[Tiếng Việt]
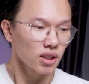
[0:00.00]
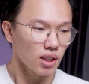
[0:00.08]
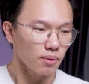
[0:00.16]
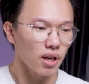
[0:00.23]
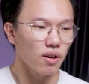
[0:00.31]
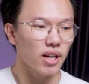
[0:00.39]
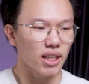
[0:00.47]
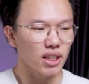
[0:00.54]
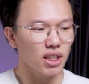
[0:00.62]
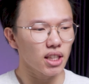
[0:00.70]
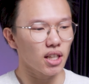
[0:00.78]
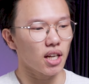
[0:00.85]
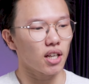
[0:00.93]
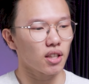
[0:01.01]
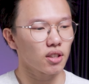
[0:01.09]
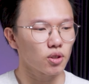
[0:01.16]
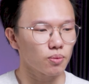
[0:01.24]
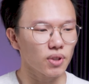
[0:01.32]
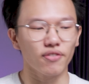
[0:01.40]
Tiếp theo đến thì uh,
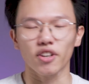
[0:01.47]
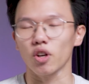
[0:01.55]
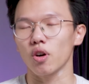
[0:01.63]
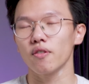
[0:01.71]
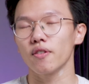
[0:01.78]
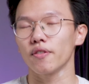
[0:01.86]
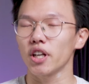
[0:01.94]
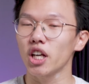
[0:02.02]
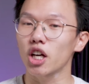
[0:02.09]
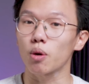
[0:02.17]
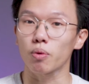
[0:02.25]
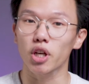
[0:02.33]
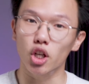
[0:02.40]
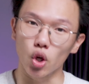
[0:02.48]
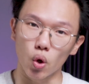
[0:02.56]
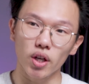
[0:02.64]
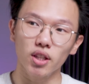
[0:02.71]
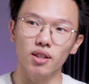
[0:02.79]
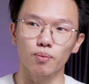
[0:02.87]
chúng ta phải nói về vấn đề cổng kết
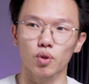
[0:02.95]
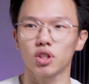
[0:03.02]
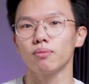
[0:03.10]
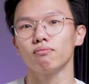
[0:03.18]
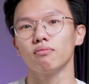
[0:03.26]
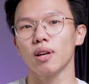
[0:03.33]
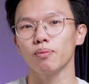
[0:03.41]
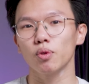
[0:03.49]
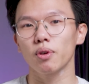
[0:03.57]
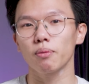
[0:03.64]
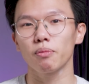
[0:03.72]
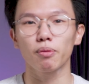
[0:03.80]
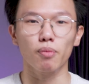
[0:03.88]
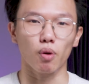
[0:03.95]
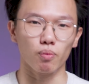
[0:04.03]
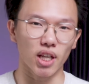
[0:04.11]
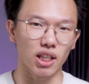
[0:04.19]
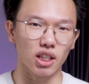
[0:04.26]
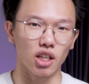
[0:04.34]
nối thì một chiếc laptop gaming
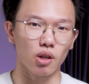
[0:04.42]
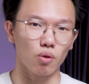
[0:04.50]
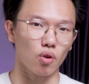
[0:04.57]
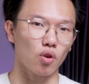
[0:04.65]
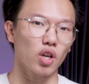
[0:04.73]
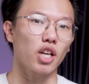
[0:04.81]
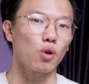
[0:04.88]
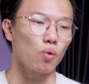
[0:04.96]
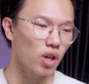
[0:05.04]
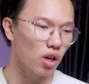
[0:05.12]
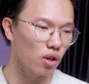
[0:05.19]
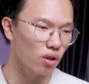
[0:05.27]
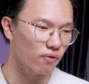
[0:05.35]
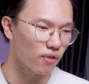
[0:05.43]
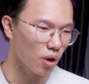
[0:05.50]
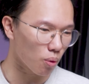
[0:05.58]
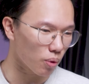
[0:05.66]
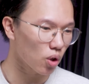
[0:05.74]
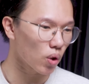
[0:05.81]
mỏng nhẹ thì liệu nó có đầy đủ kết,
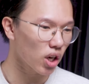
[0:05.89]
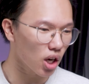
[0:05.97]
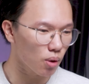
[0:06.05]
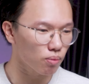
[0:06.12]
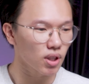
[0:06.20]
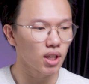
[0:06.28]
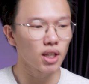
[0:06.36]
cổng kết nối hay không?